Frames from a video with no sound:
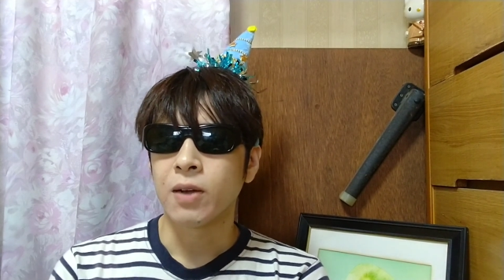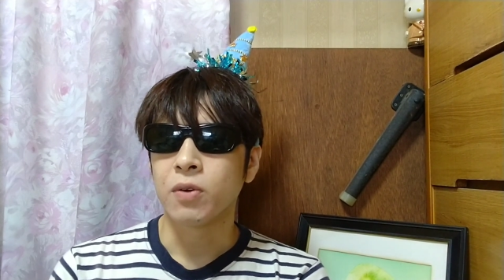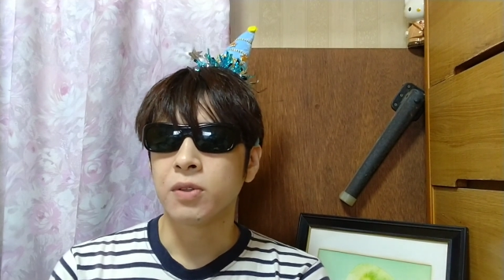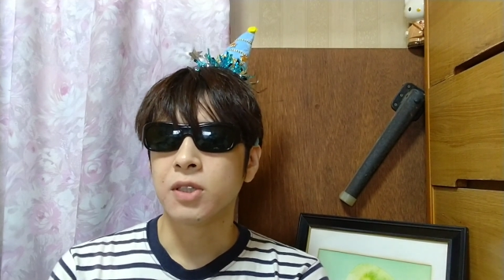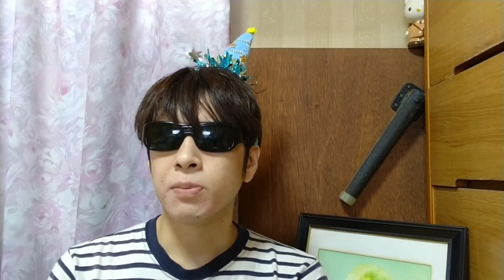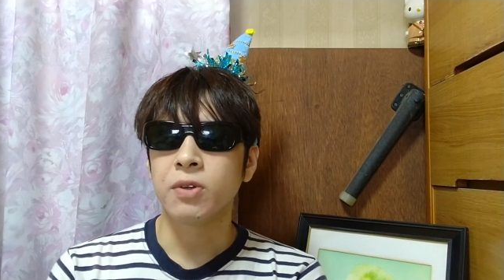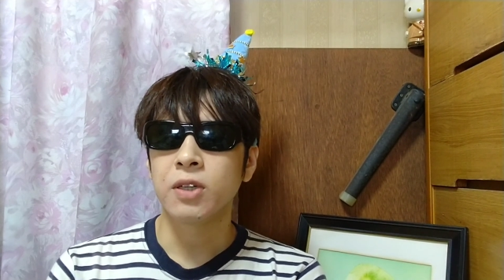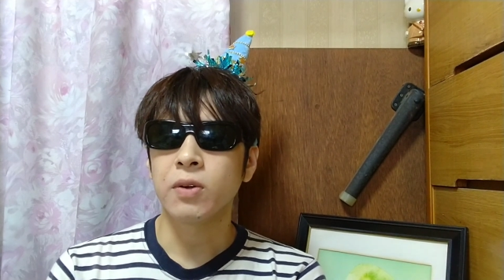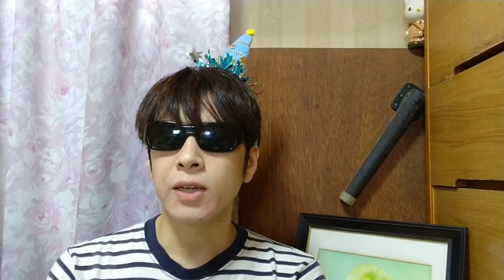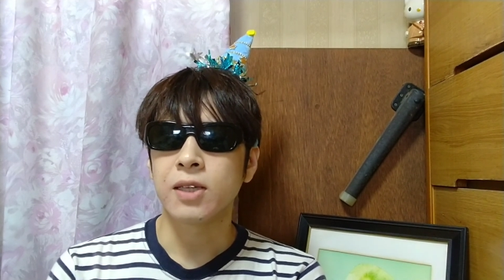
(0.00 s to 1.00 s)
あの、自
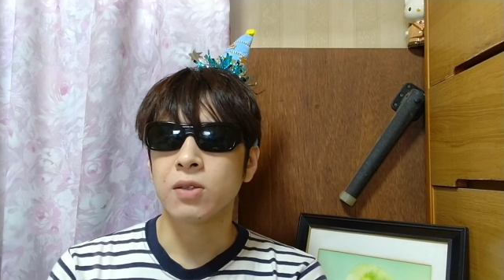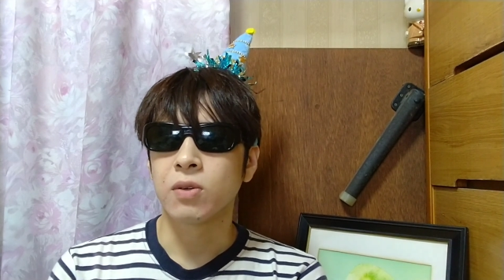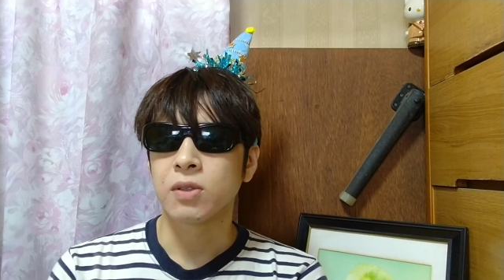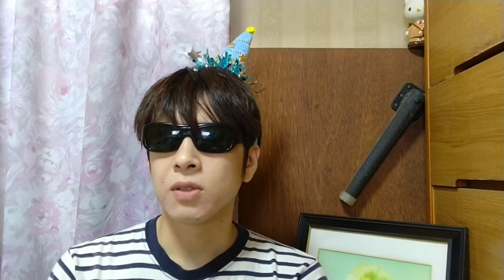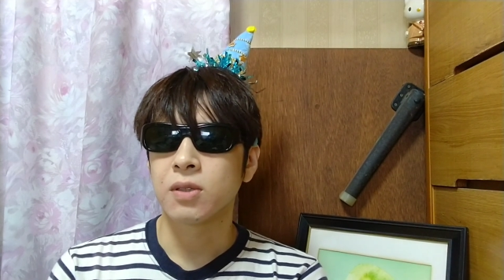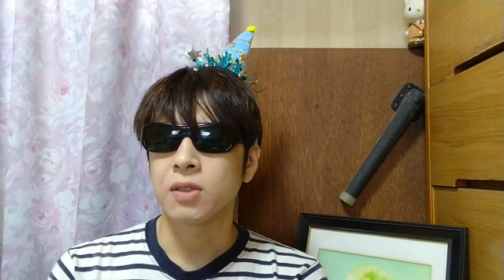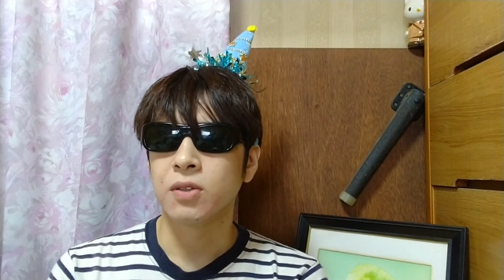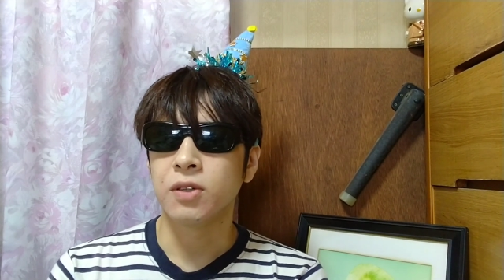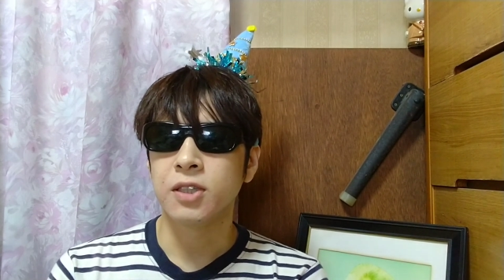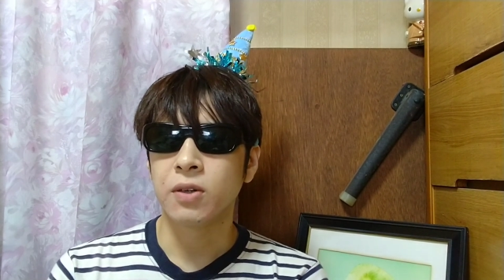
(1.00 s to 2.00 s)
分よりその
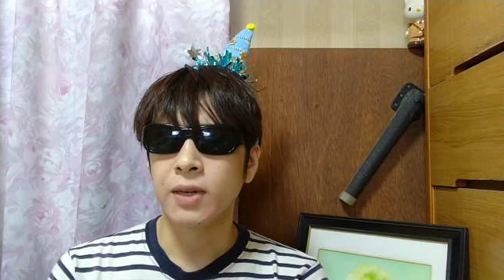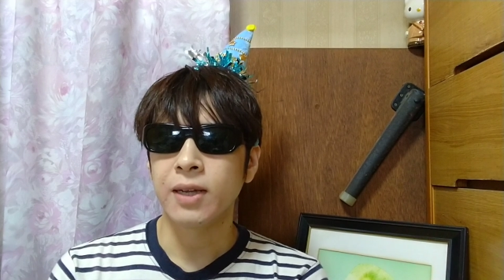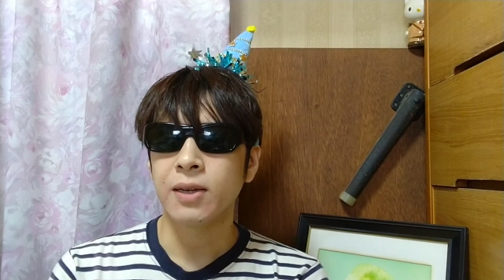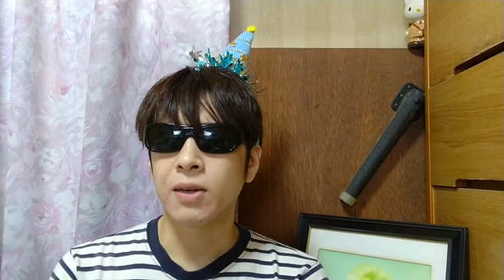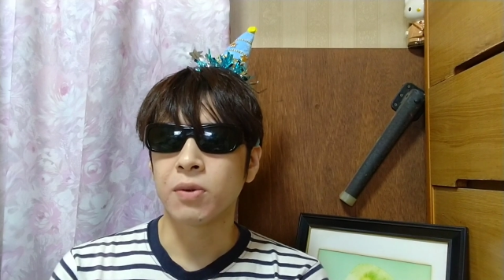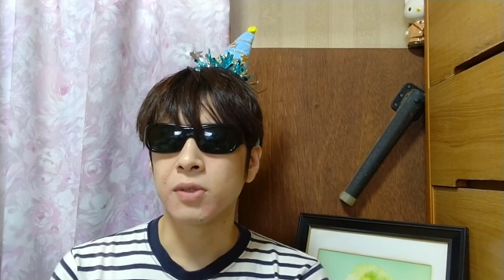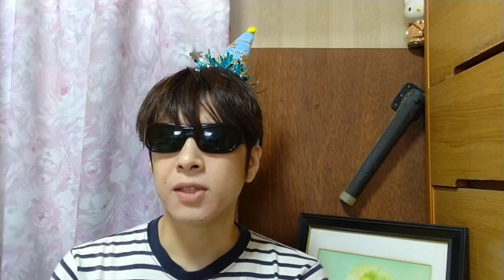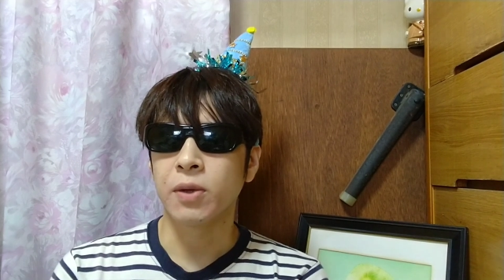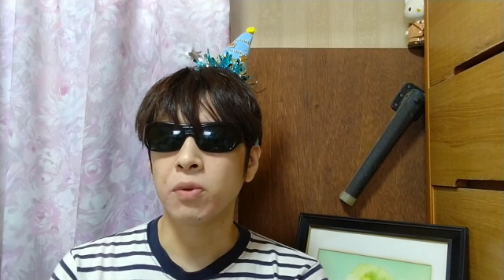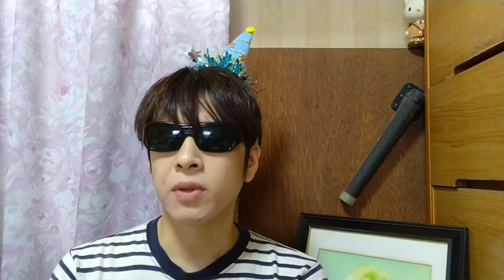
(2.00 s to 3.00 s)
数字をね、あの、
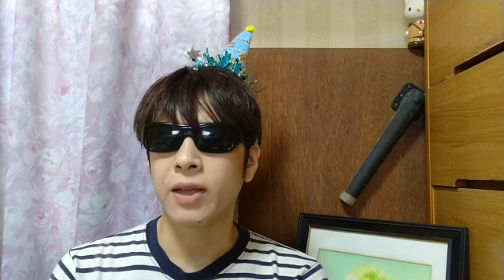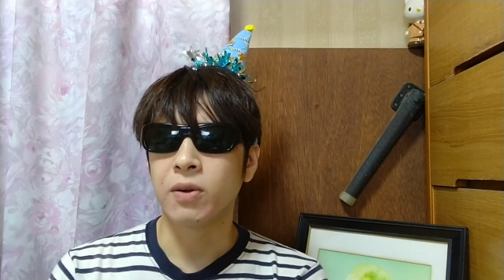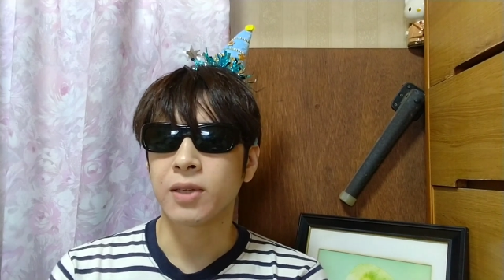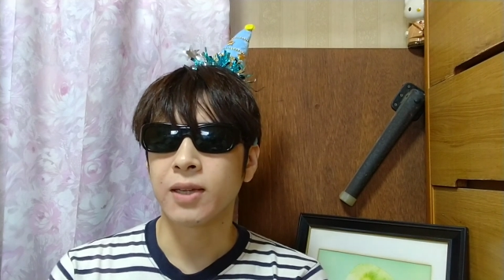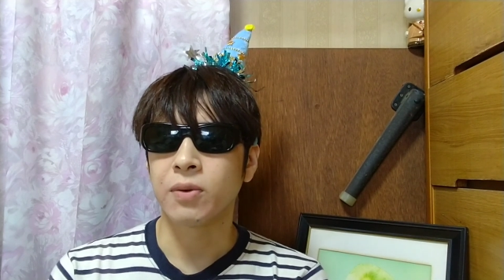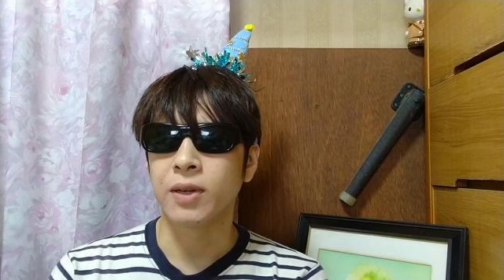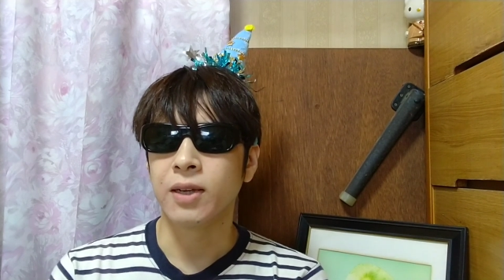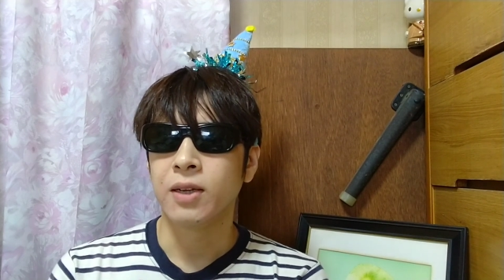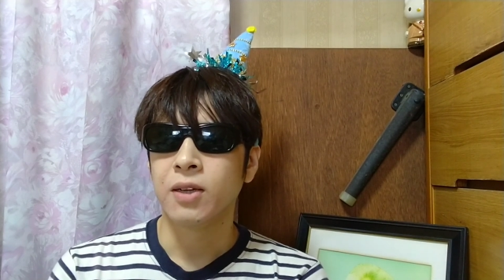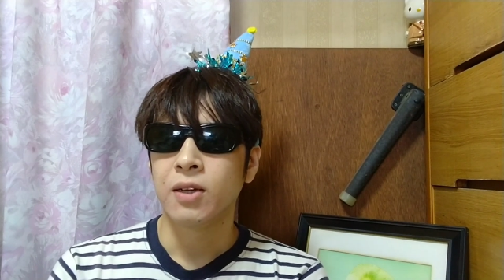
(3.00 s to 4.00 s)
背負っているただふ
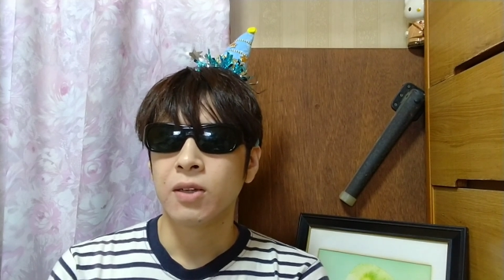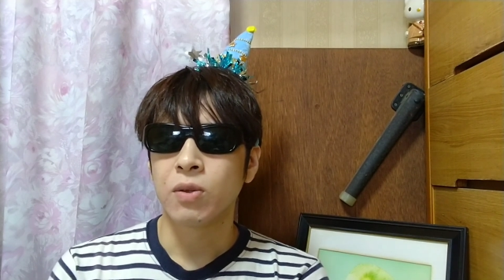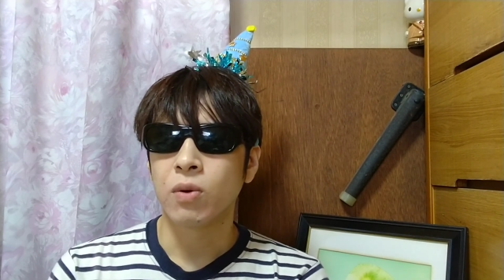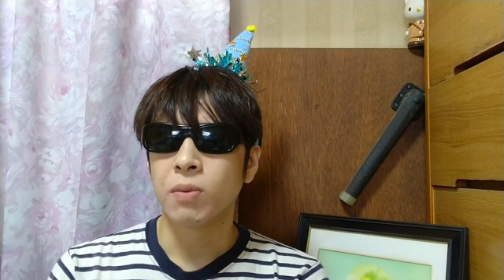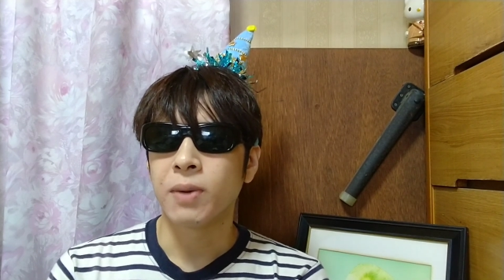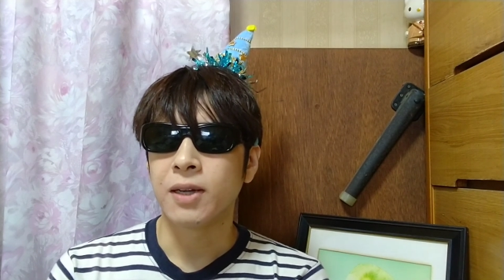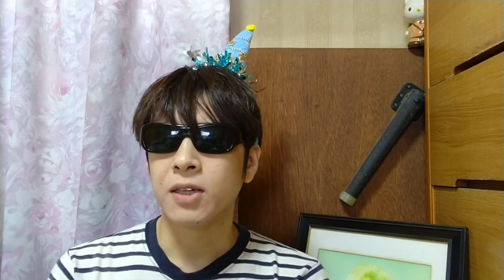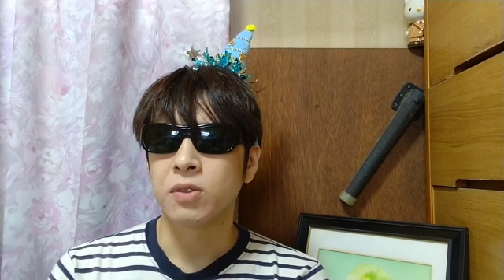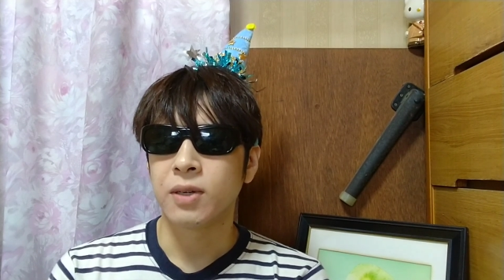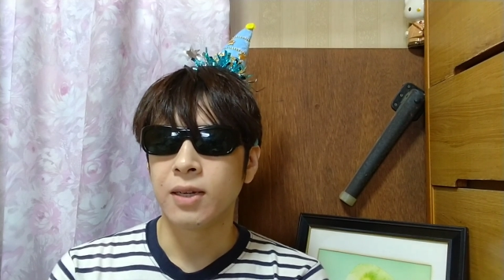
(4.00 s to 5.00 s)
りと、まあ、
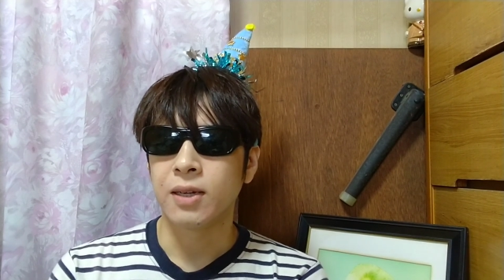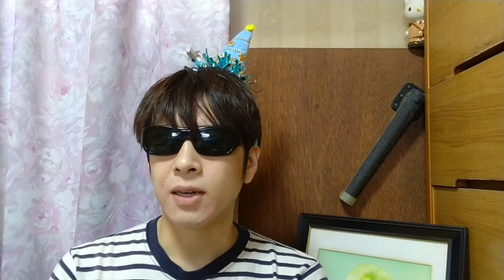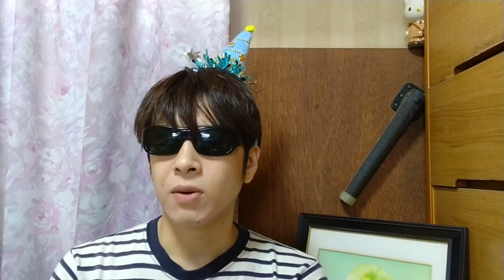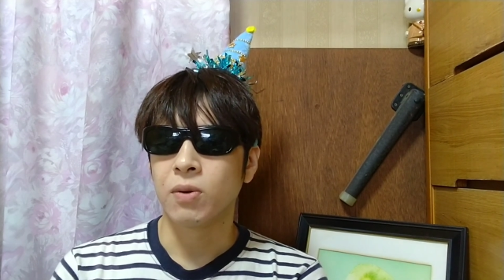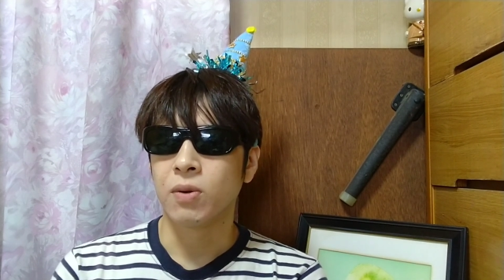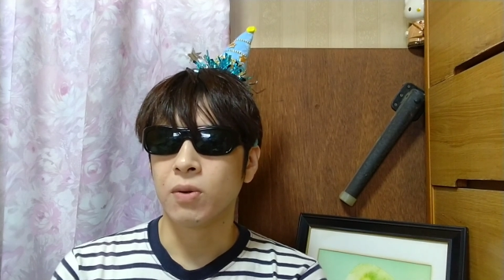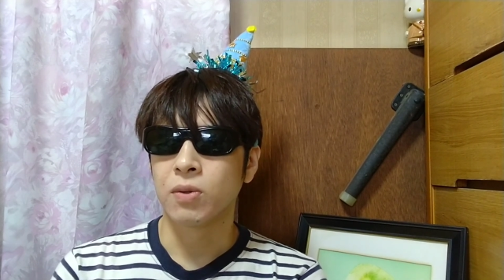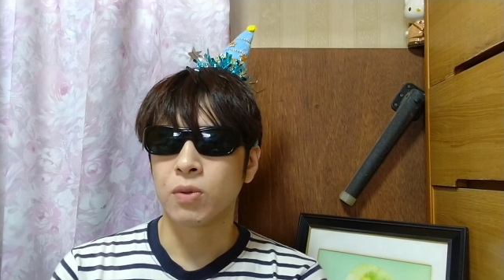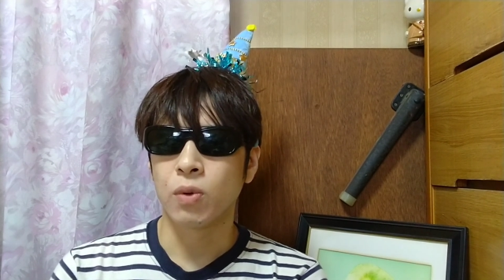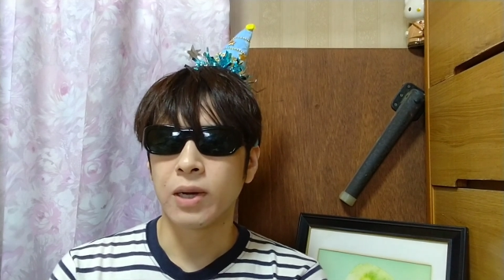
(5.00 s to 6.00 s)
一緒に、あ
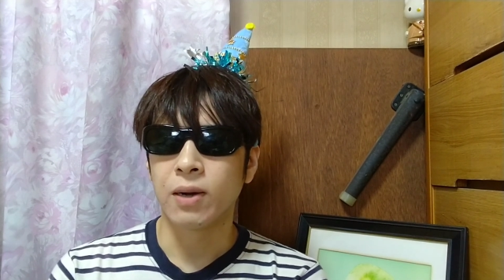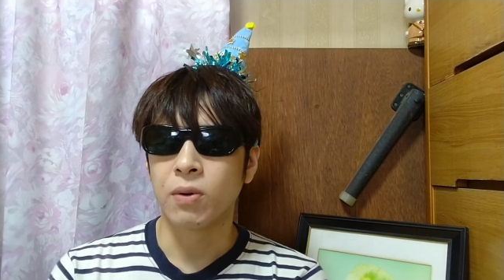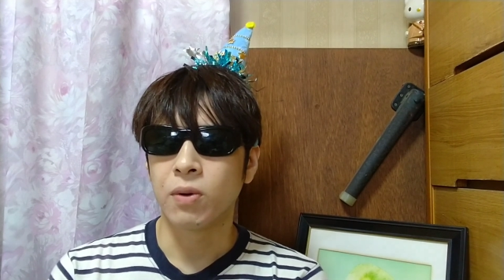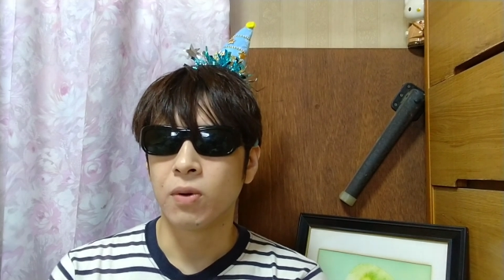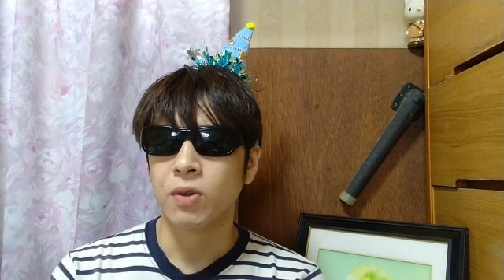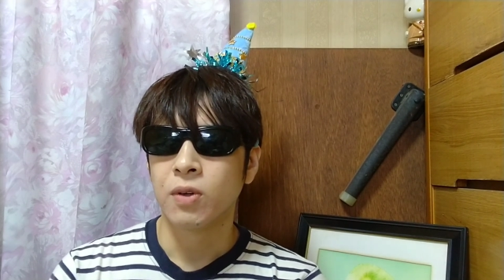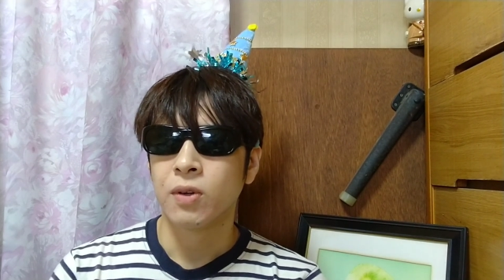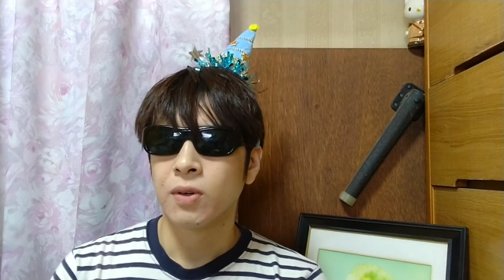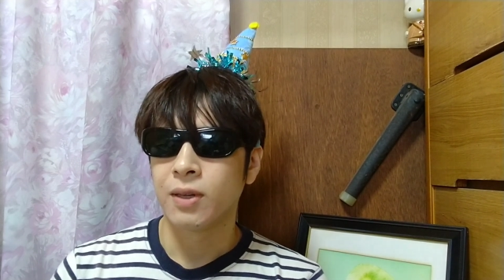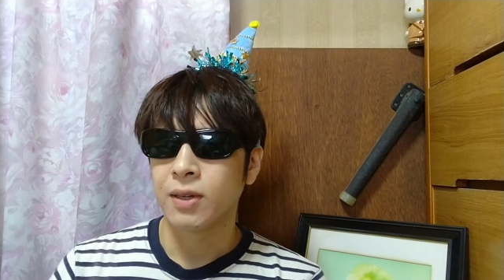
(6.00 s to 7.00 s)
の、動画を
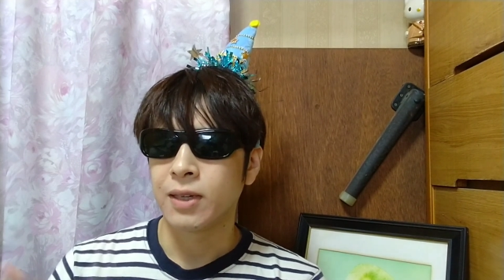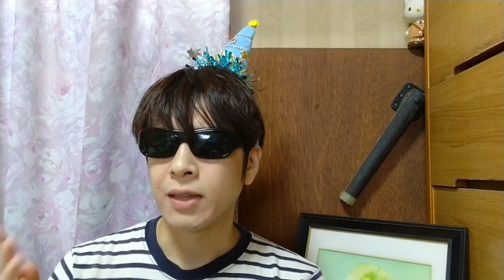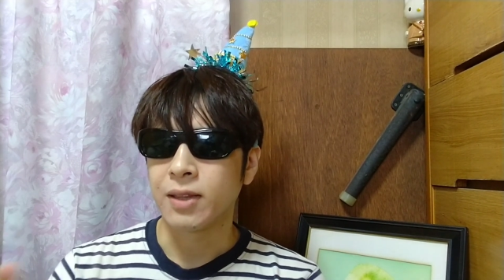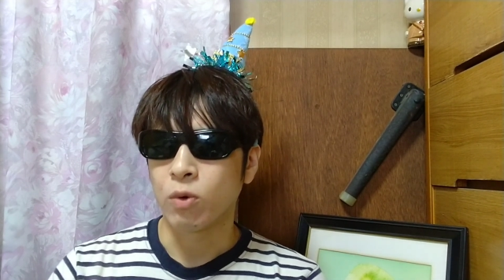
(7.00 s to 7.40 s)
やっ